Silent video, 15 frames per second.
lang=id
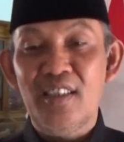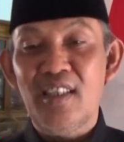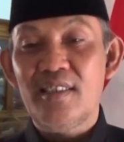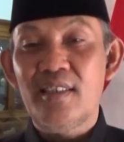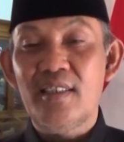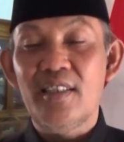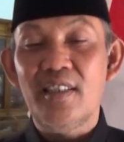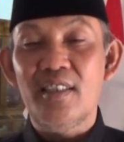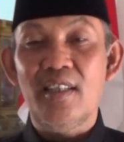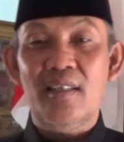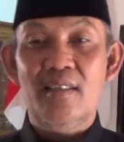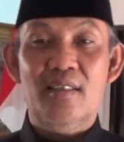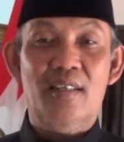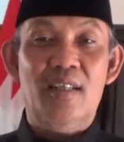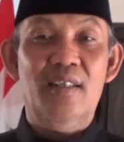tinggal sedikit ya,
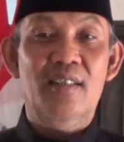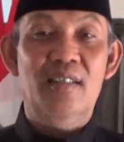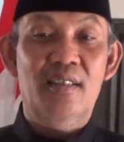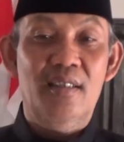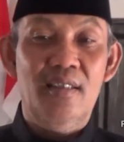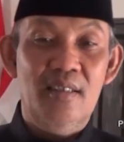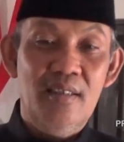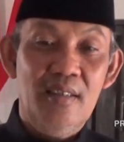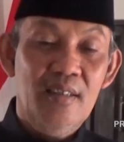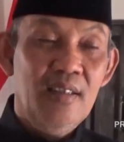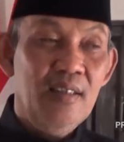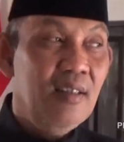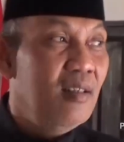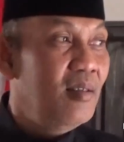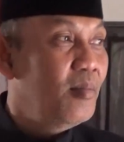kan
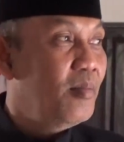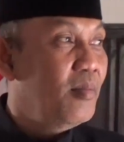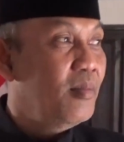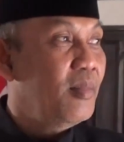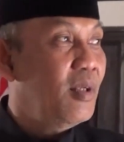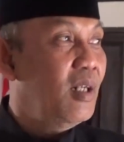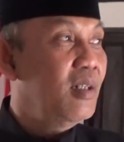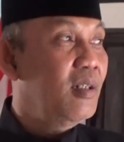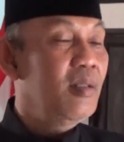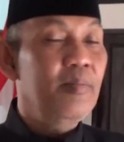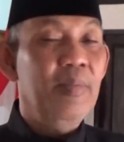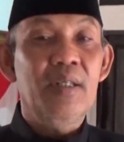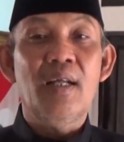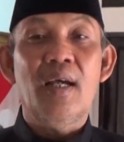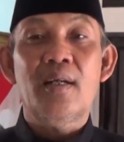paling di
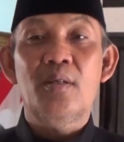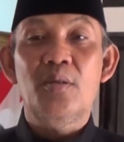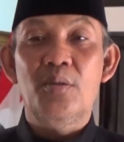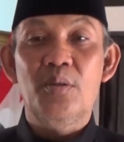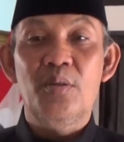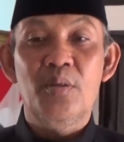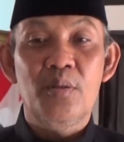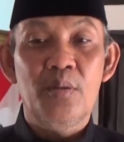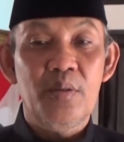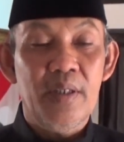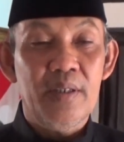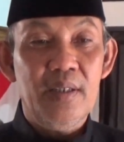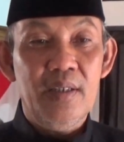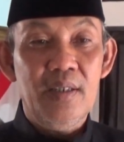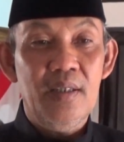Bendaku.
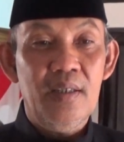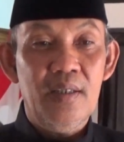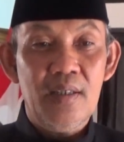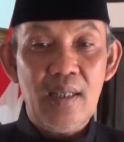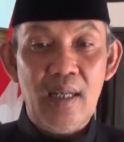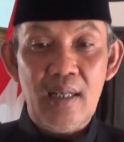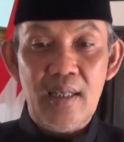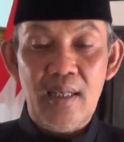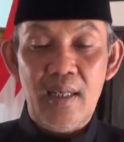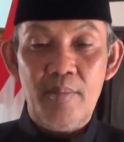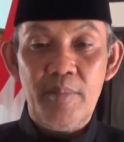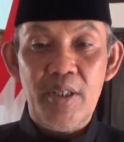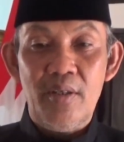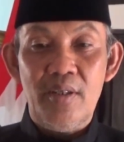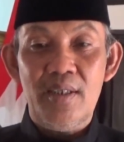Jadi karena
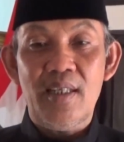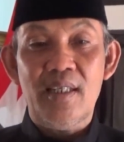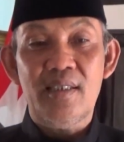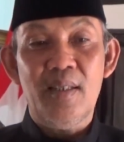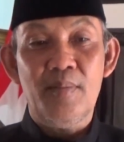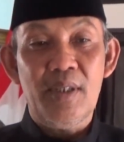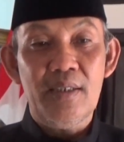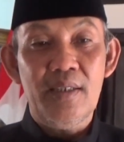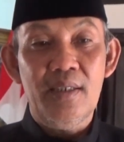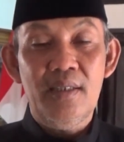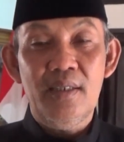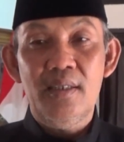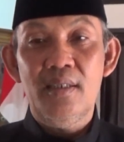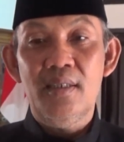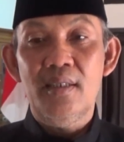prioritasnya masih
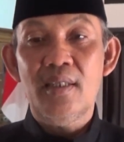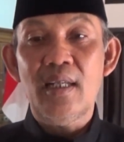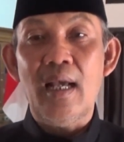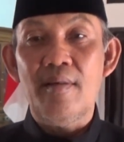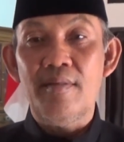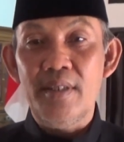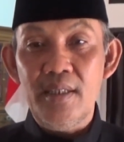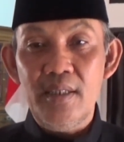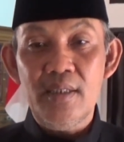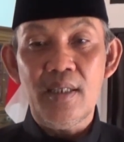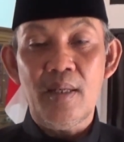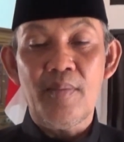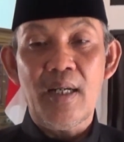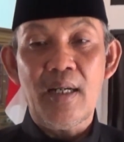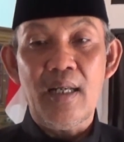di Ngawi
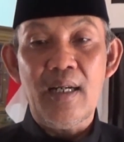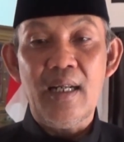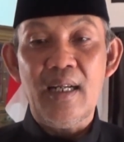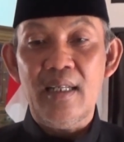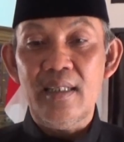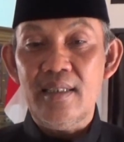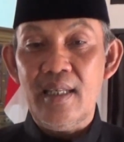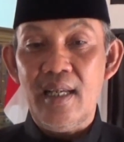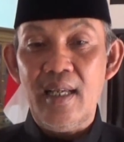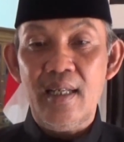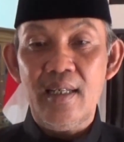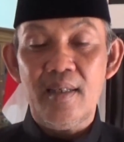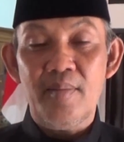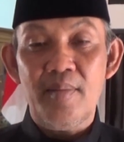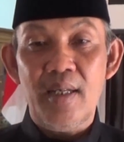sama
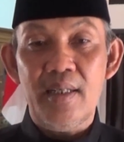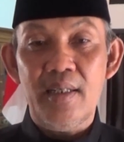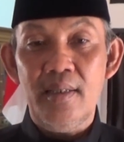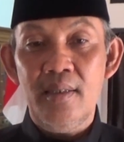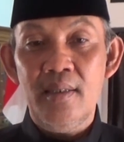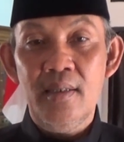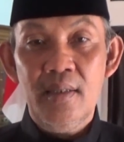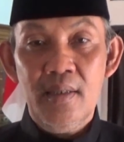Karanganyar, kemarin